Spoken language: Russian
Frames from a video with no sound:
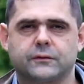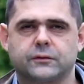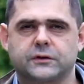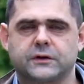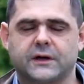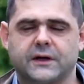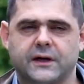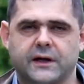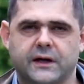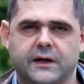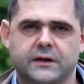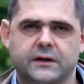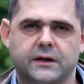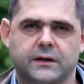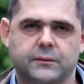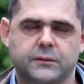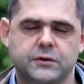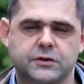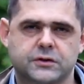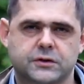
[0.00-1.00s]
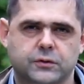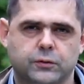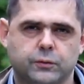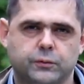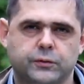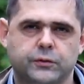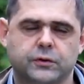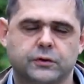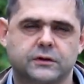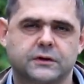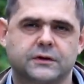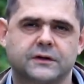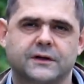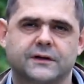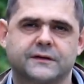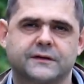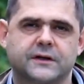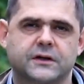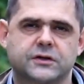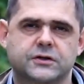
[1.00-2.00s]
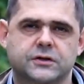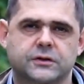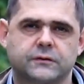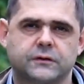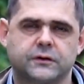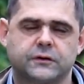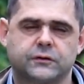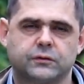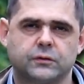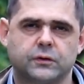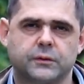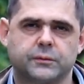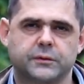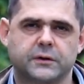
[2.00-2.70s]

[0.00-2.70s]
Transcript: вот такая одна мышка убьет однозначно весь улей,